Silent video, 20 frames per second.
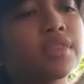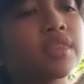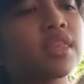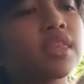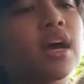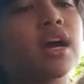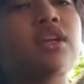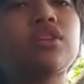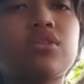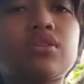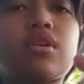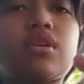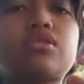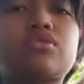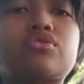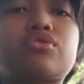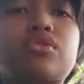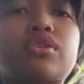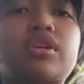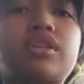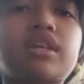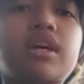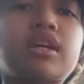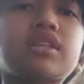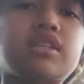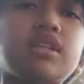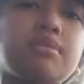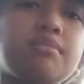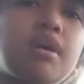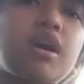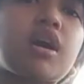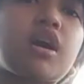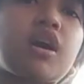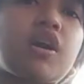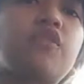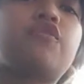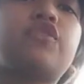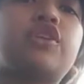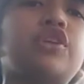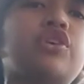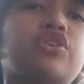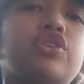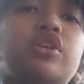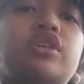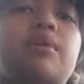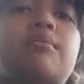dan yuk langsung kita simak ke videonya tapi